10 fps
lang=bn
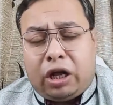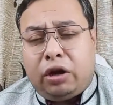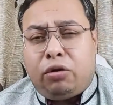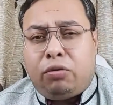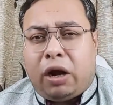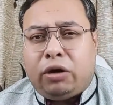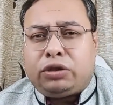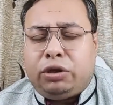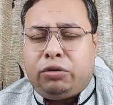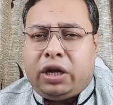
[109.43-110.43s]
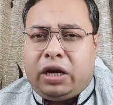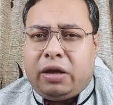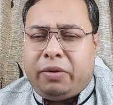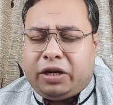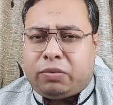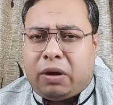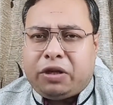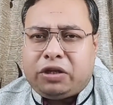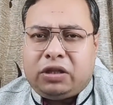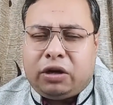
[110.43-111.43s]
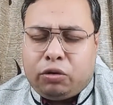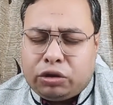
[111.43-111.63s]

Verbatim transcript: সাধারণ মানুষ কিন্তু এটা নিয়ে বেশ ভাবনা চিন্তা